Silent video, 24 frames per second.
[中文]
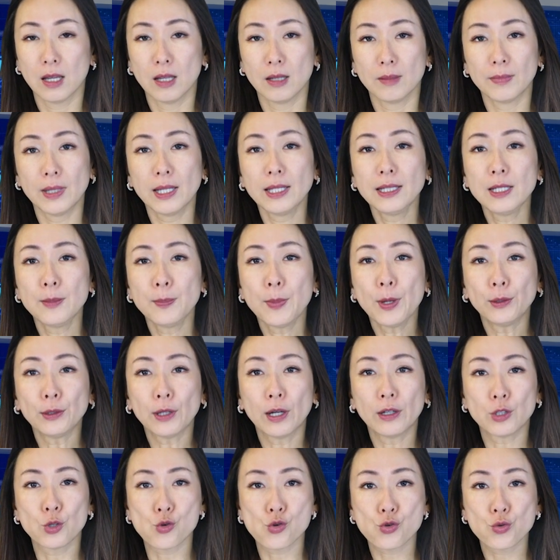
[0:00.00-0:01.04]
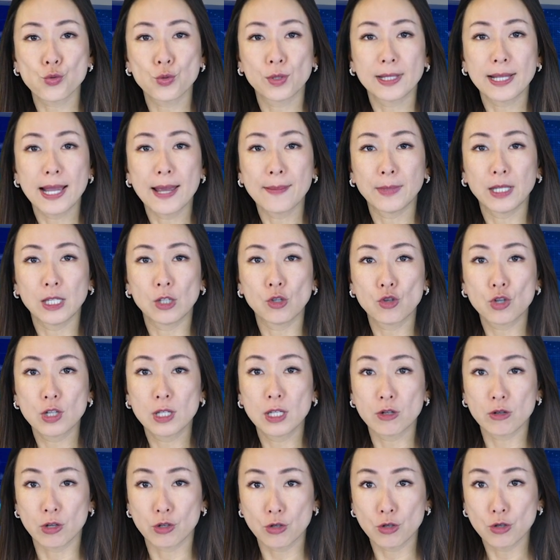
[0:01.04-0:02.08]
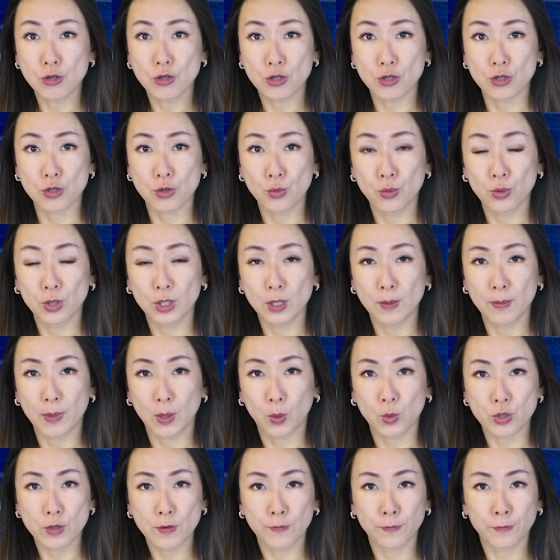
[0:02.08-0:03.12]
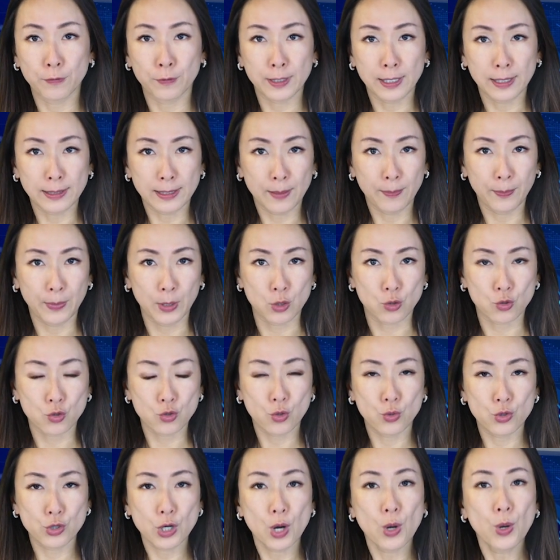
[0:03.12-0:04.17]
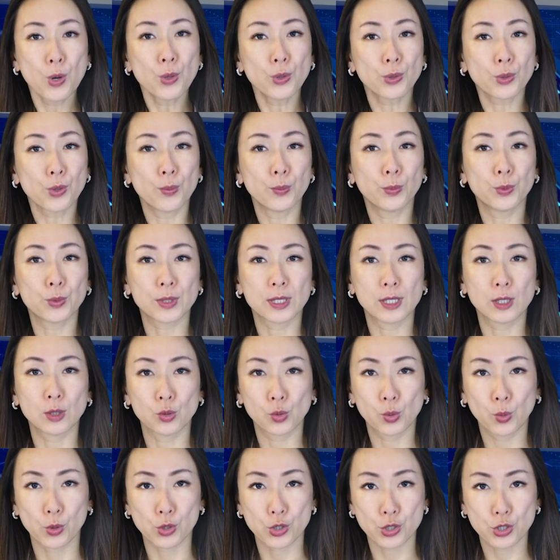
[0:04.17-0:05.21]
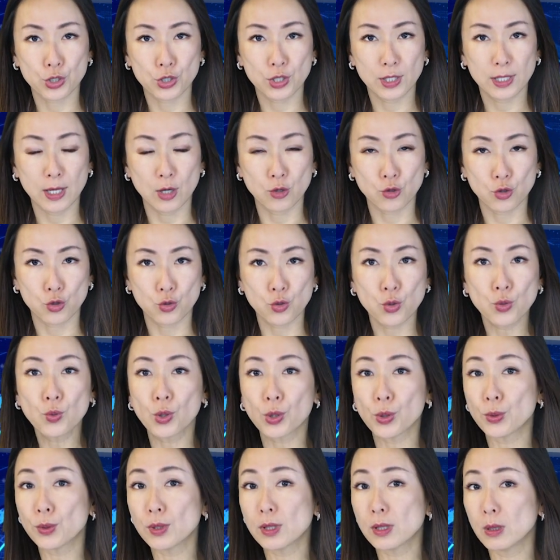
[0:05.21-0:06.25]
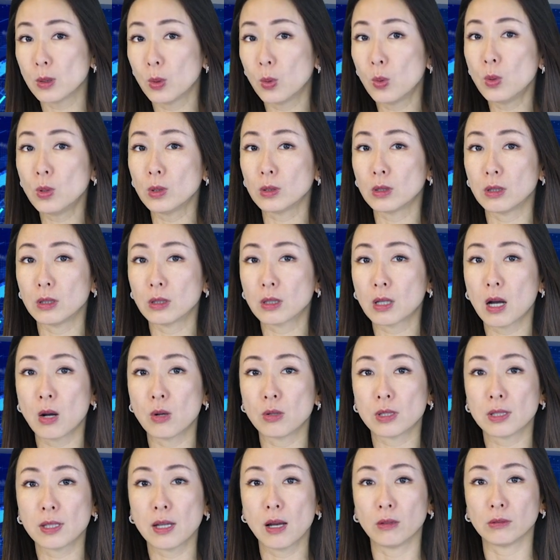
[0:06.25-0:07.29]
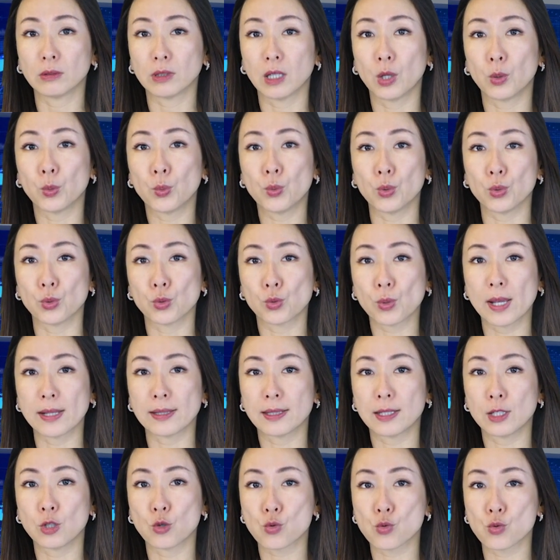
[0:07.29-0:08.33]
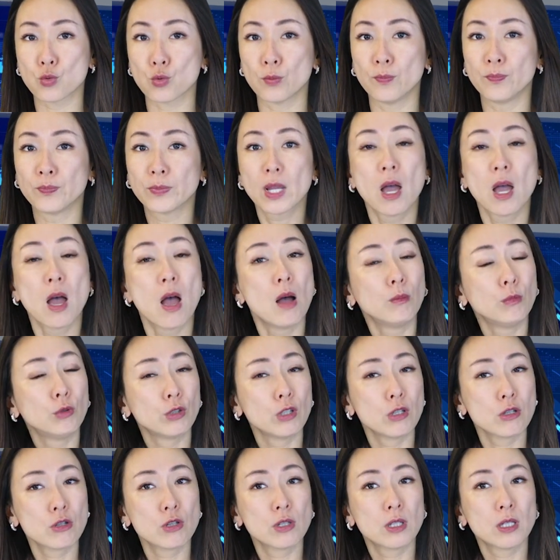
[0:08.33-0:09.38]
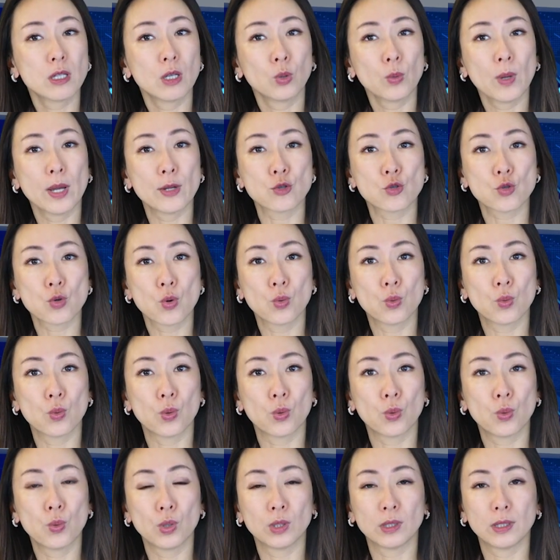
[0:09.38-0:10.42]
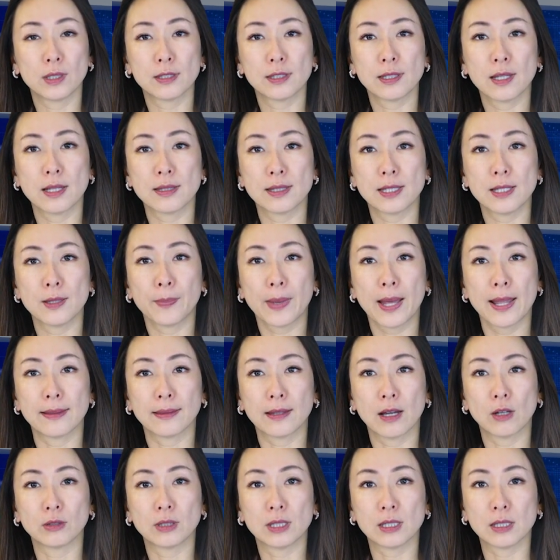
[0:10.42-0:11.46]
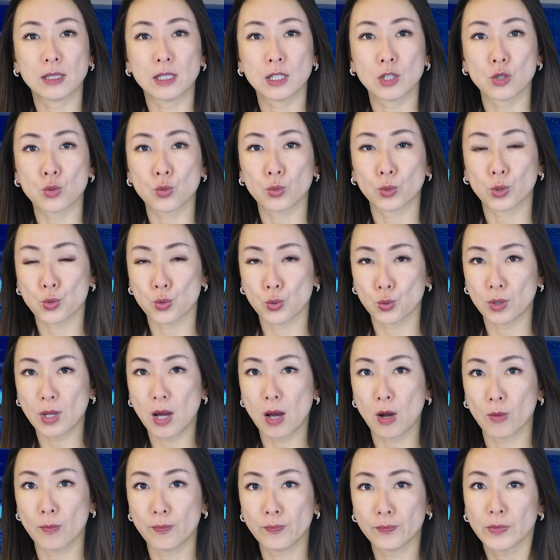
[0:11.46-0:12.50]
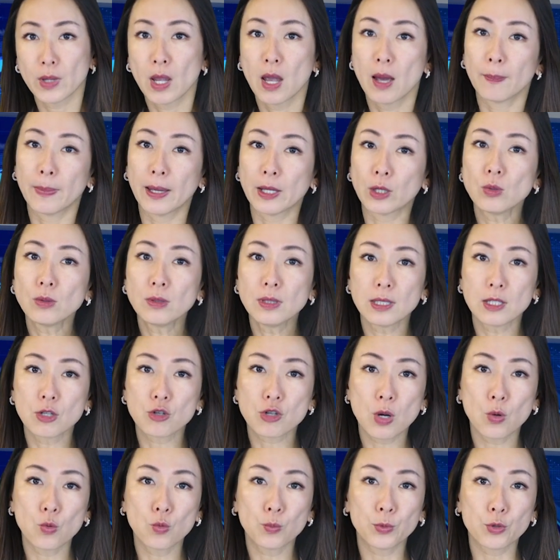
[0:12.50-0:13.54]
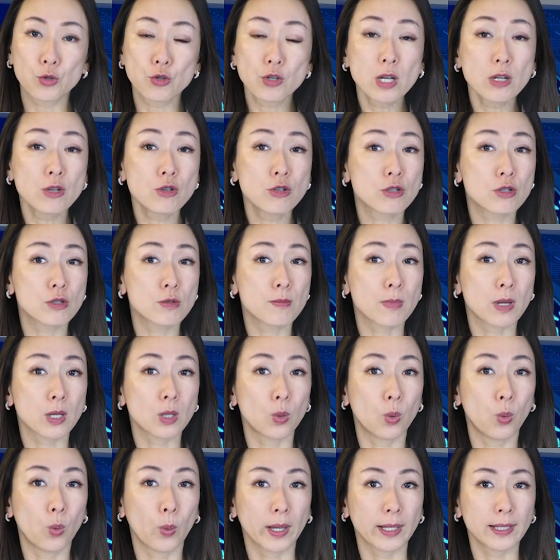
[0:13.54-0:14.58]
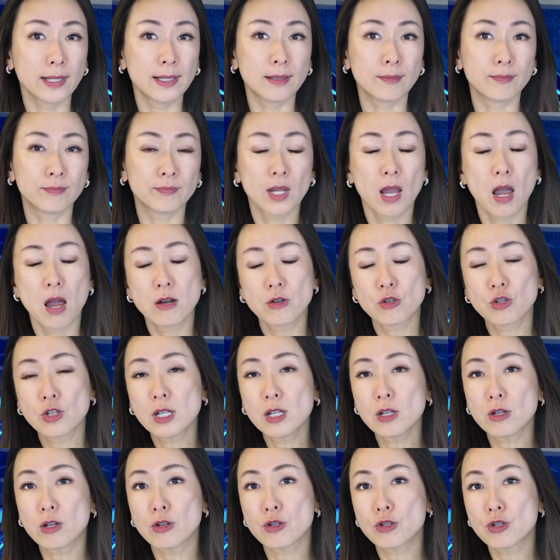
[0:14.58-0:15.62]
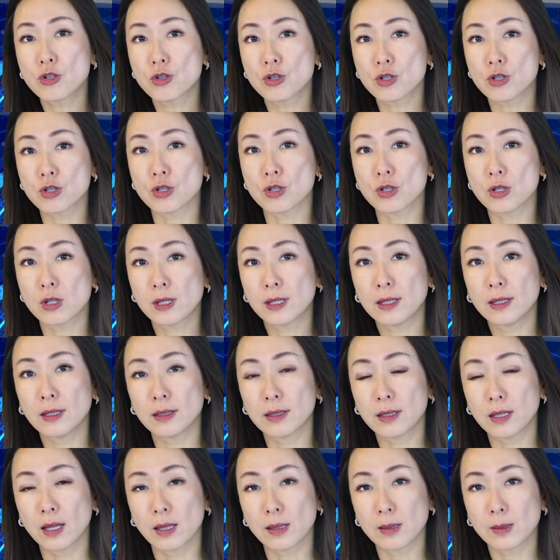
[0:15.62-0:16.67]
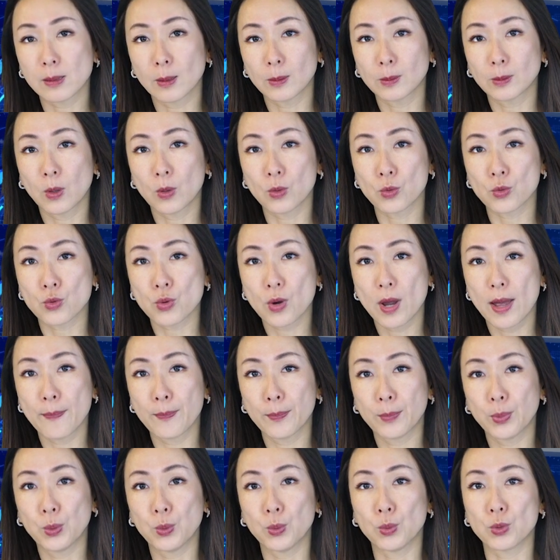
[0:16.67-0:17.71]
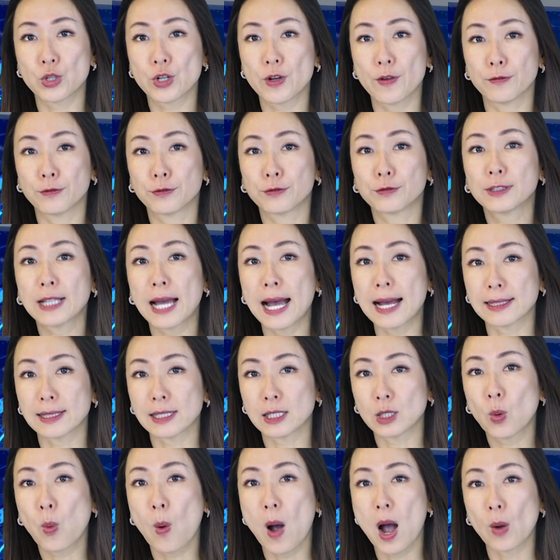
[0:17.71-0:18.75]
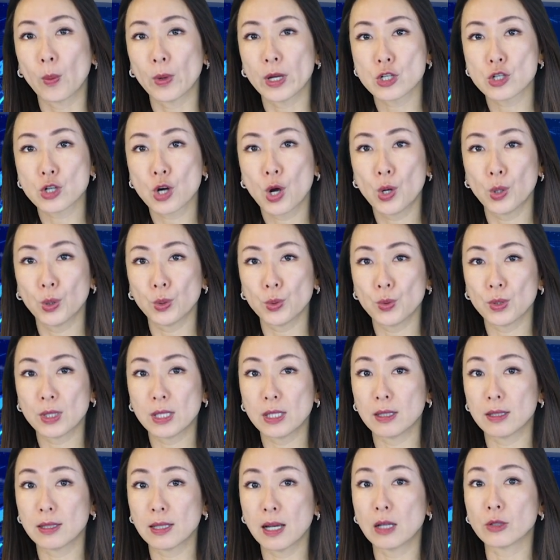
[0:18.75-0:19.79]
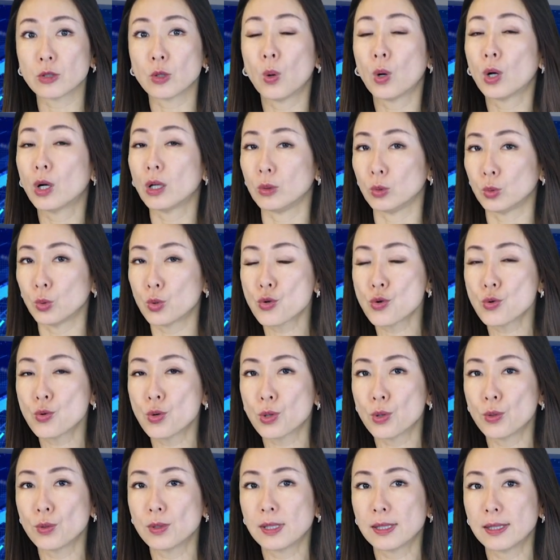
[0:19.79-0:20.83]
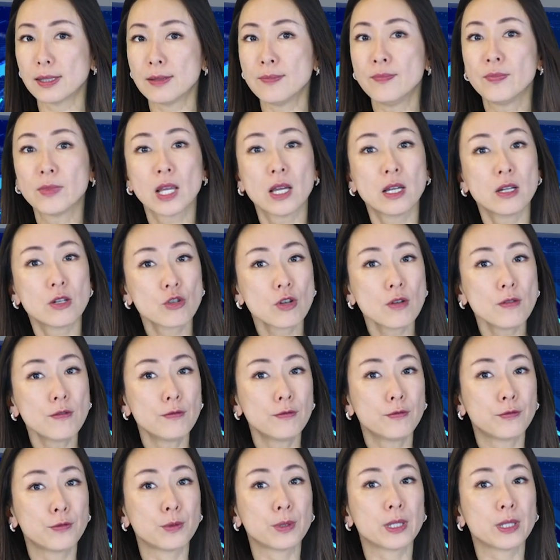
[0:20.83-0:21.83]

媒体报道引述3名知情人士指，预计美国政府将在本周稍后公布新措施，限制中国公司获得高效能运算技术，目的是切断中国获得先进半导体技术的渠道。白宫及商务部暂时没有回应。知情人士指，继前总统川普政府打击华为之后，预计将有很多中国公司、政府